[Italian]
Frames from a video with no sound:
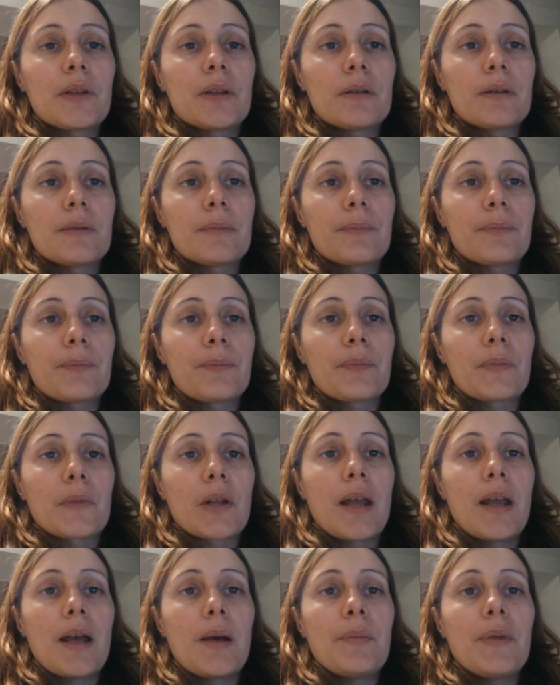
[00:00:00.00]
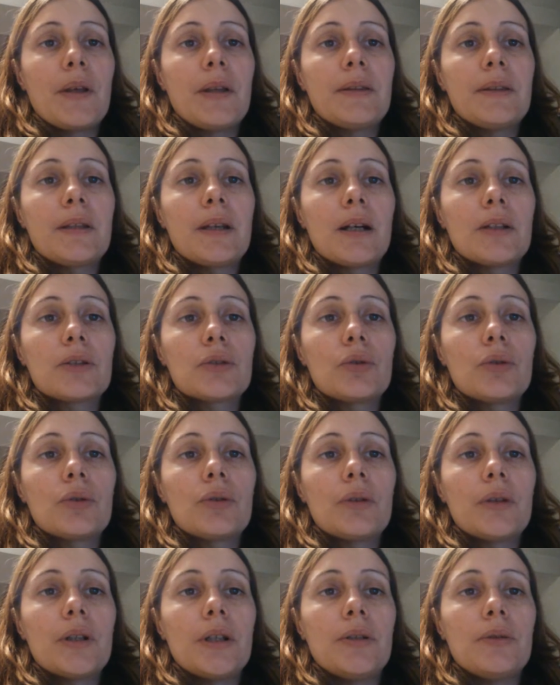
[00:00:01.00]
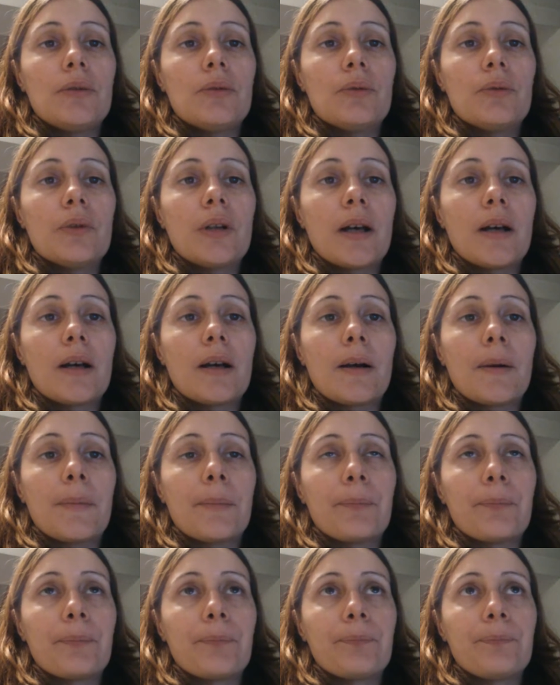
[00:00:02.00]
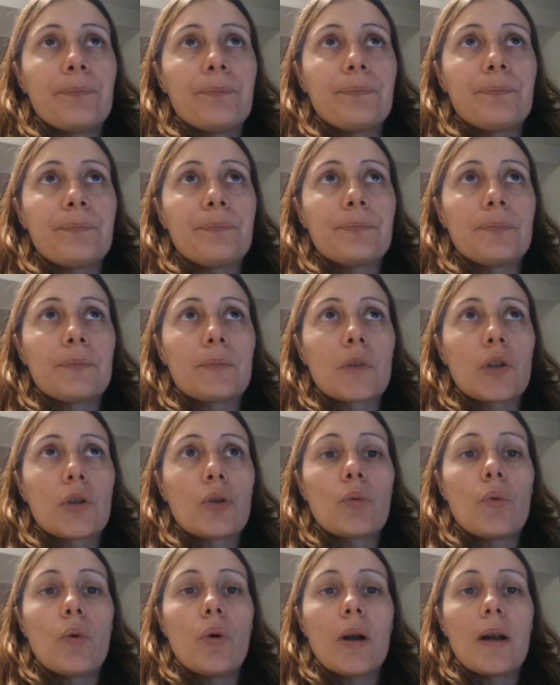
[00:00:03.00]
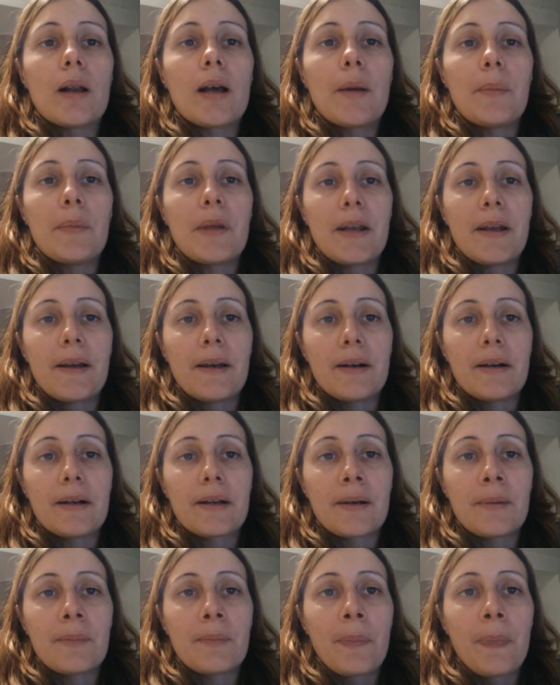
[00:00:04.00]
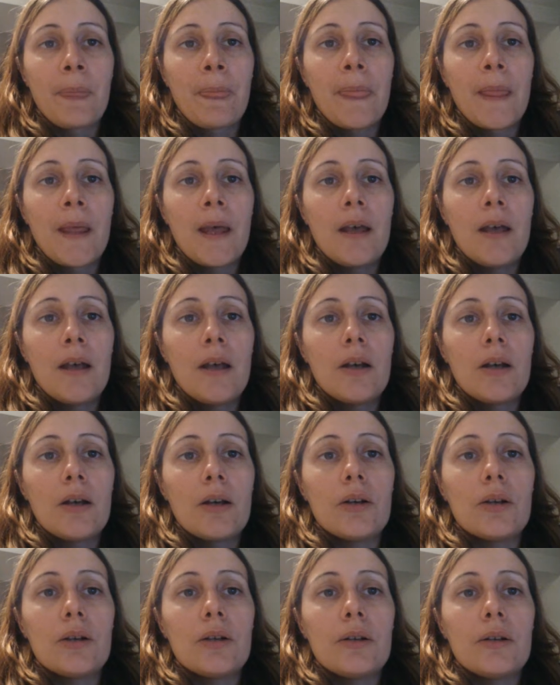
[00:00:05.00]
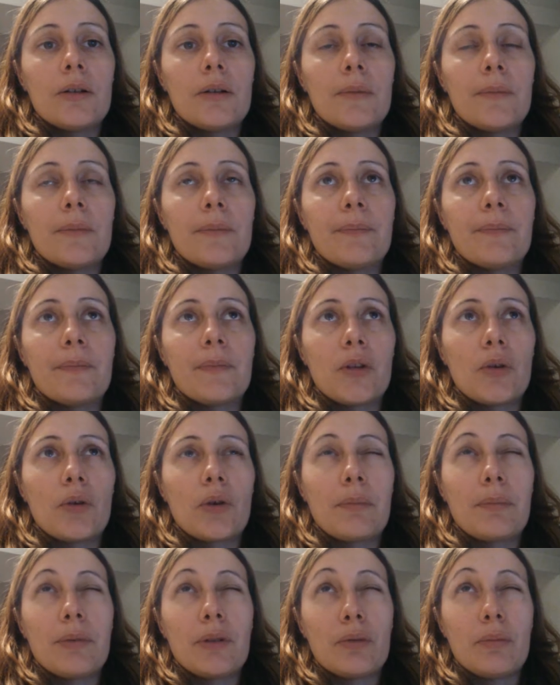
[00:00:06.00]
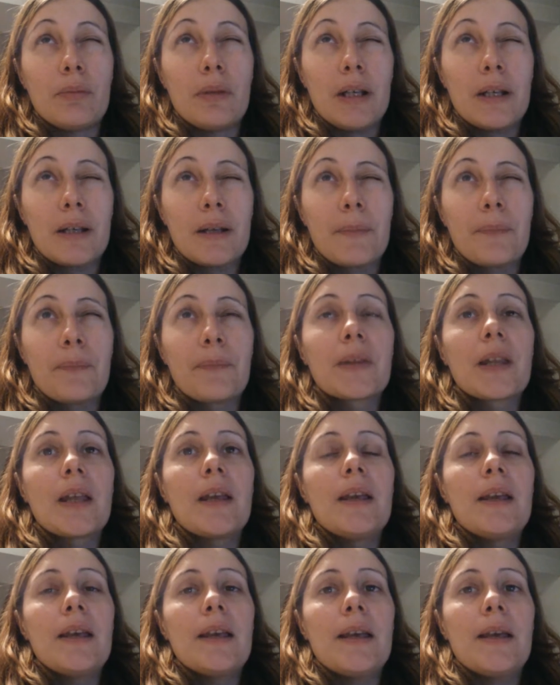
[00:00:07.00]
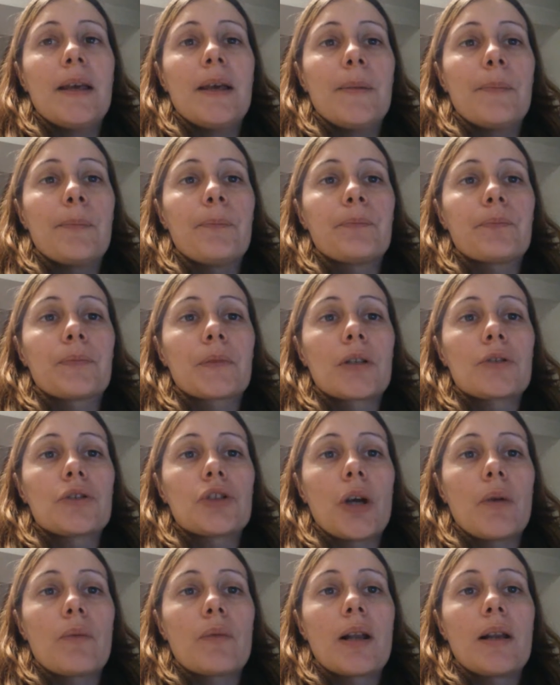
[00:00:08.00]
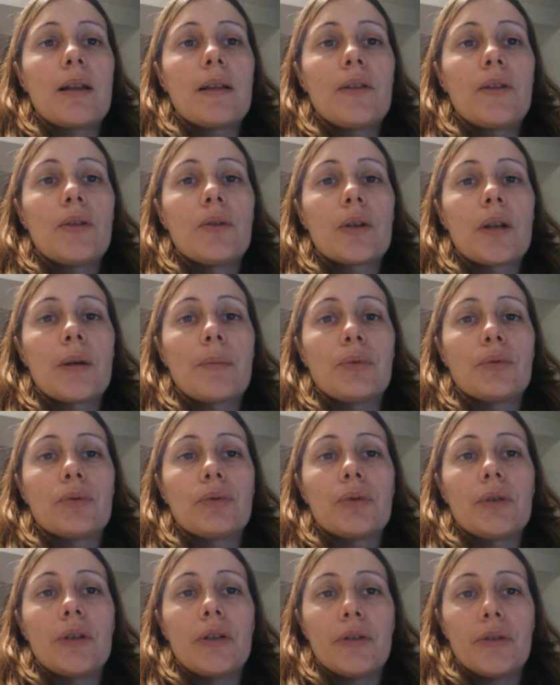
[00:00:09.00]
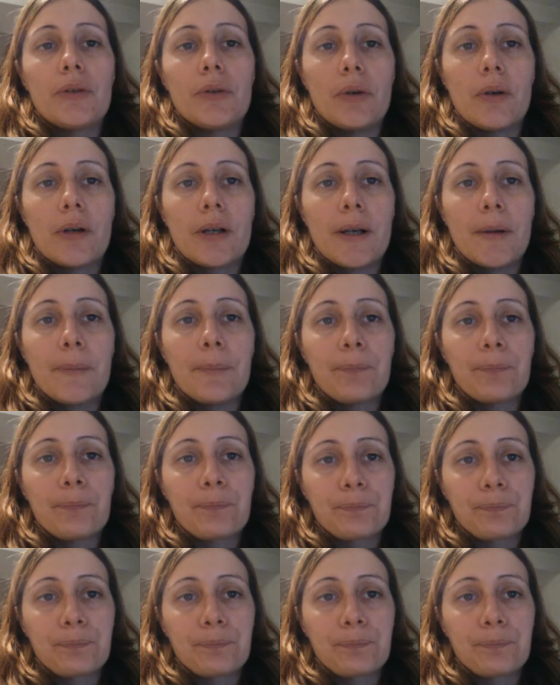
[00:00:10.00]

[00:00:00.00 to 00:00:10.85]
mh, mm, è ambientato in una mh, mm, scuola americana um, se ho capito bene. Ehm, c'è una lezione appunto di storia